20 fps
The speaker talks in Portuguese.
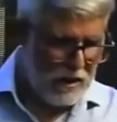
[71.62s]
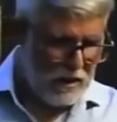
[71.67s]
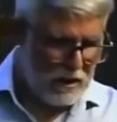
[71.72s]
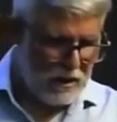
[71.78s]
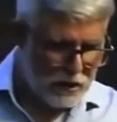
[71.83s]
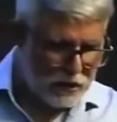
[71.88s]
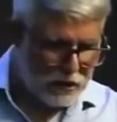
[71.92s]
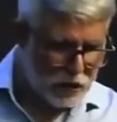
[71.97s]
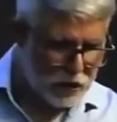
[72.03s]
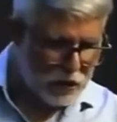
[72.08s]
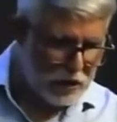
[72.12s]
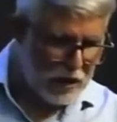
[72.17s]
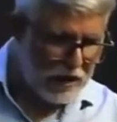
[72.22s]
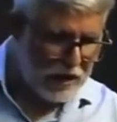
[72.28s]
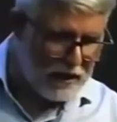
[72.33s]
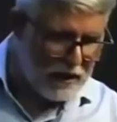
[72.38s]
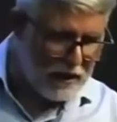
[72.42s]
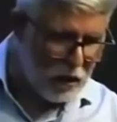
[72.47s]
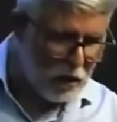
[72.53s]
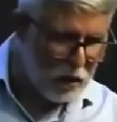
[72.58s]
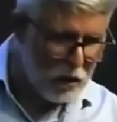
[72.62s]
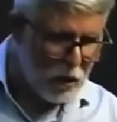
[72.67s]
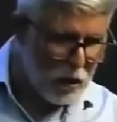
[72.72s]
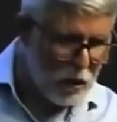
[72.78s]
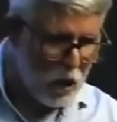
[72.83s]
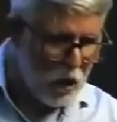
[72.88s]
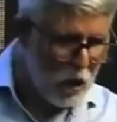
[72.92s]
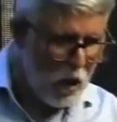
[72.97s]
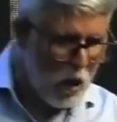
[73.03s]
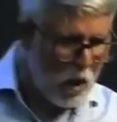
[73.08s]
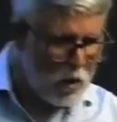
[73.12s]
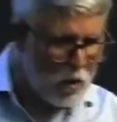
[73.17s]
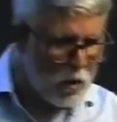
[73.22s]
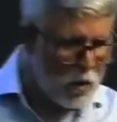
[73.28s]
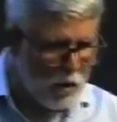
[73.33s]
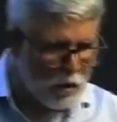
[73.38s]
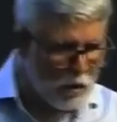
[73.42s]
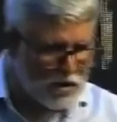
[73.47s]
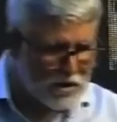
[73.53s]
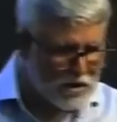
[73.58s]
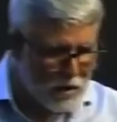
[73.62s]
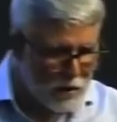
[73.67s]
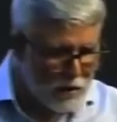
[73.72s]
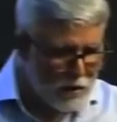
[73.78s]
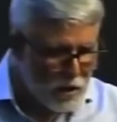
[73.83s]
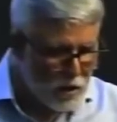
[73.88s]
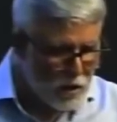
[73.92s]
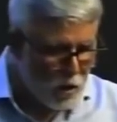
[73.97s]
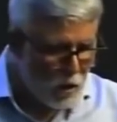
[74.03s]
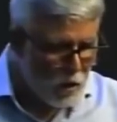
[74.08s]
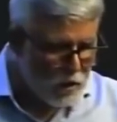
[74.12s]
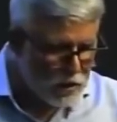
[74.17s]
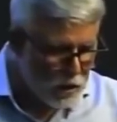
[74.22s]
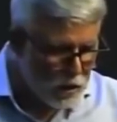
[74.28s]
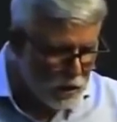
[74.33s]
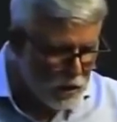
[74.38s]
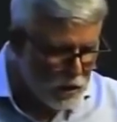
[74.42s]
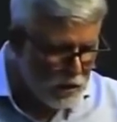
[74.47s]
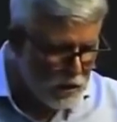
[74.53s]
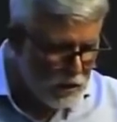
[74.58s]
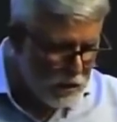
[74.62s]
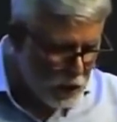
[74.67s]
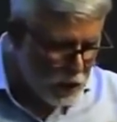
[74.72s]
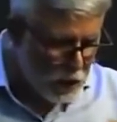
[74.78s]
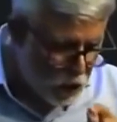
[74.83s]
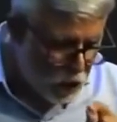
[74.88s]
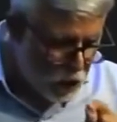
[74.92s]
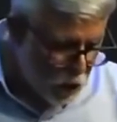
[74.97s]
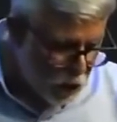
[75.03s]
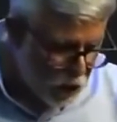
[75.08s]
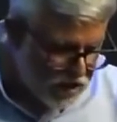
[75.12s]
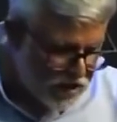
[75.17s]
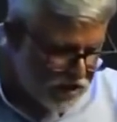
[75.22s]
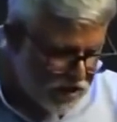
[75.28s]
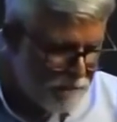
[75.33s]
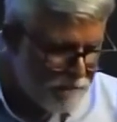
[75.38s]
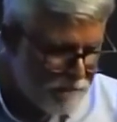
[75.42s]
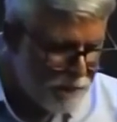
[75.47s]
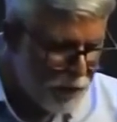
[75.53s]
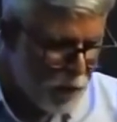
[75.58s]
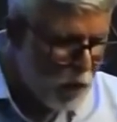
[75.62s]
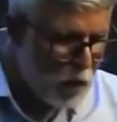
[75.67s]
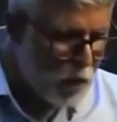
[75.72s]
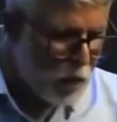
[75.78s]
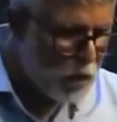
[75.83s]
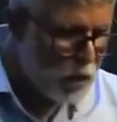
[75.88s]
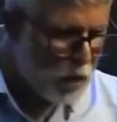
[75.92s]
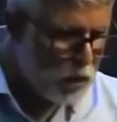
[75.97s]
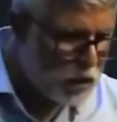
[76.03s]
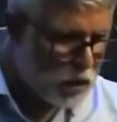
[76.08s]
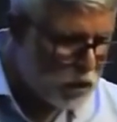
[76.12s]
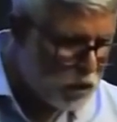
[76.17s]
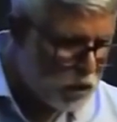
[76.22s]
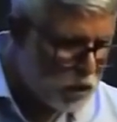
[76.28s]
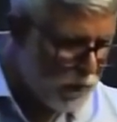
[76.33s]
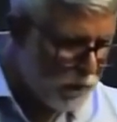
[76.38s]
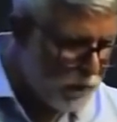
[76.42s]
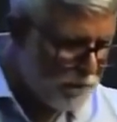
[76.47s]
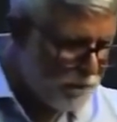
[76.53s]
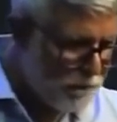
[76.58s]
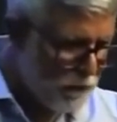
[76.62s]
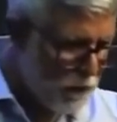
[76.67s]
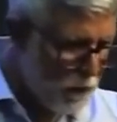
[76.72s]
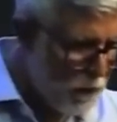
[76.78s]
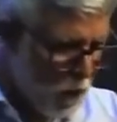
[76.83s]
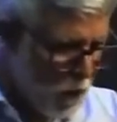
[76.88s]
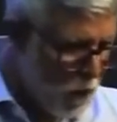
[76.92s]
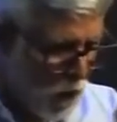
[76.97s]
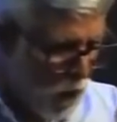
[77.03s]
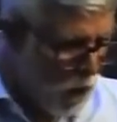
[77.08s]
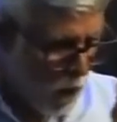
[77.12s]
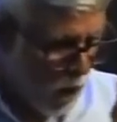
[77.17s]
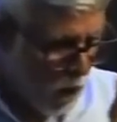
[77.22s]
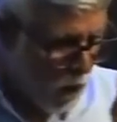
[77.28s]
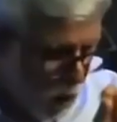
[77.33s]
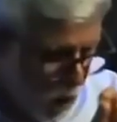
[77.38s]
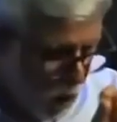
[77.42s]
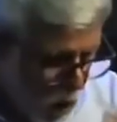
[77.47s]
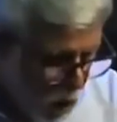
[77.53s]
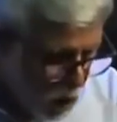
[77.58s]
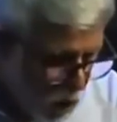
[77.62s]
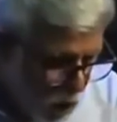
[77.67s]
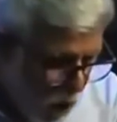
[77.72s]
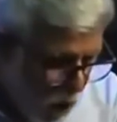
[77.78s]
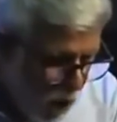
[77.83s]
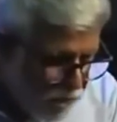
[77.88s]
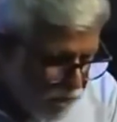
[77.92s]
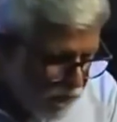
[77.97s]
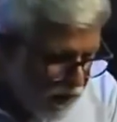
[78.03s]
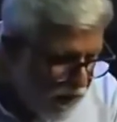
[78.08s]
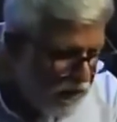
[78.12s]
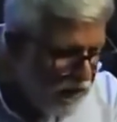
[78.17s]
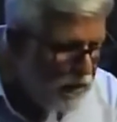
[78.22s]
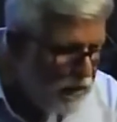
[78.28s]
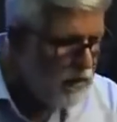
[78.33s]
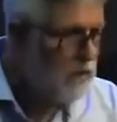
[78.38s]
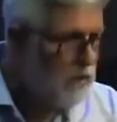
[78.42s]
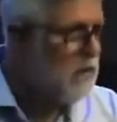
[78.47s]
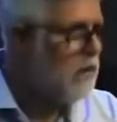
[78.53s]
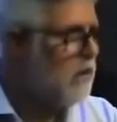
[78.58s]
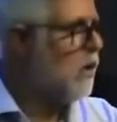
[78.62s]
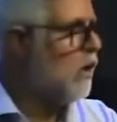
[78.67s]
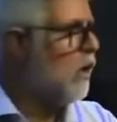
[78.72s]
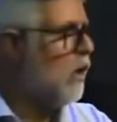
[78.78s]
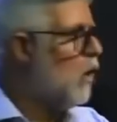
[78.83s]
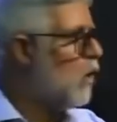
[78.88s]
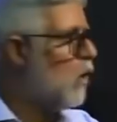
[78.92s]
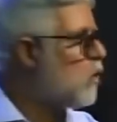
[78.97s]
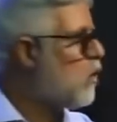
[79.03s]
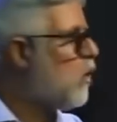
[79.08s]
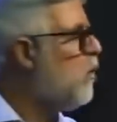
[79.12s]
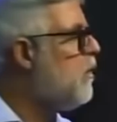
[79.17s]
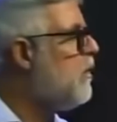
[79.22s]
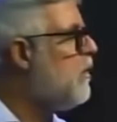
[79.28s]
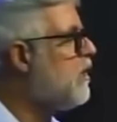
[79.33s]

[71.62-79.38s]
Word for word: lhe saiu logo ao seu encontro dos sepulcros um homem com